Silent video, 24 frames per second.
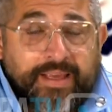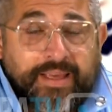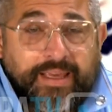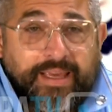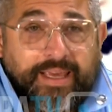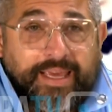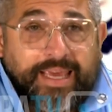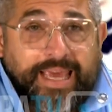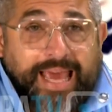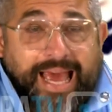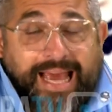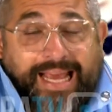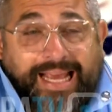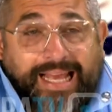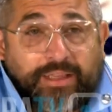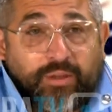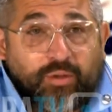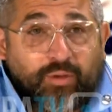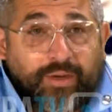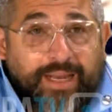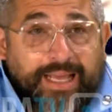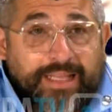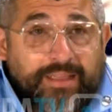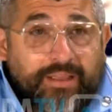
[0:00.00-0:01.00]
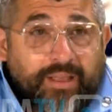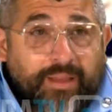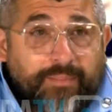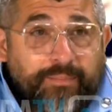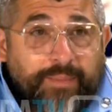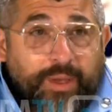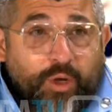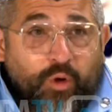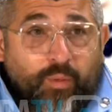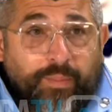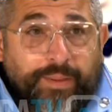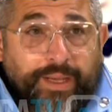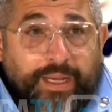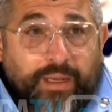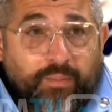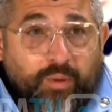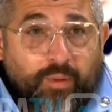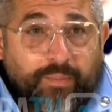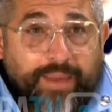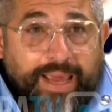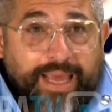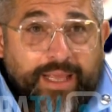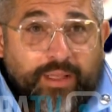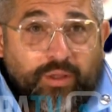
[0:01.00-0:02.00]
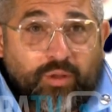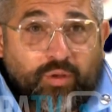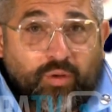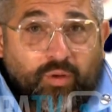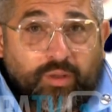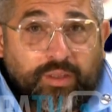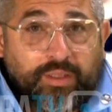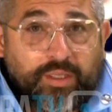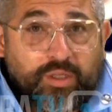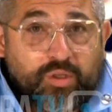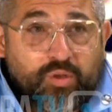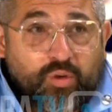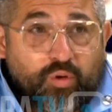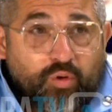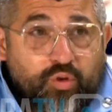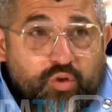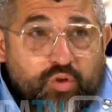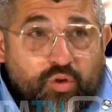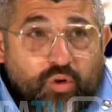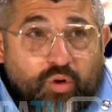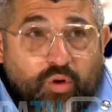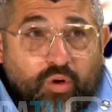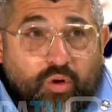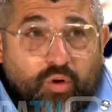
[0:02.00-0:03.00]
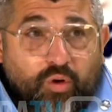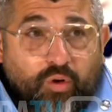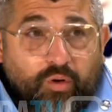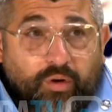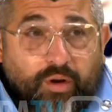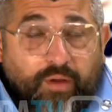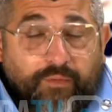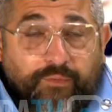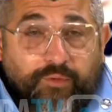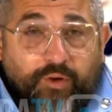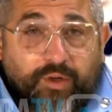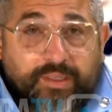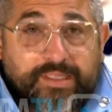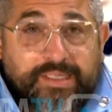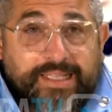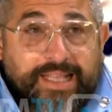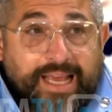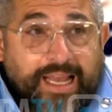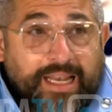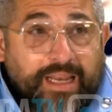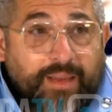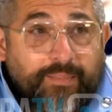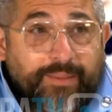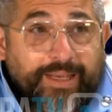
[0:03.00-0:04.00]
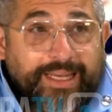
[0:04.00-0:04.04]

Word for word: eh, accantonando almeno per il momento il discorso con Forza Italia,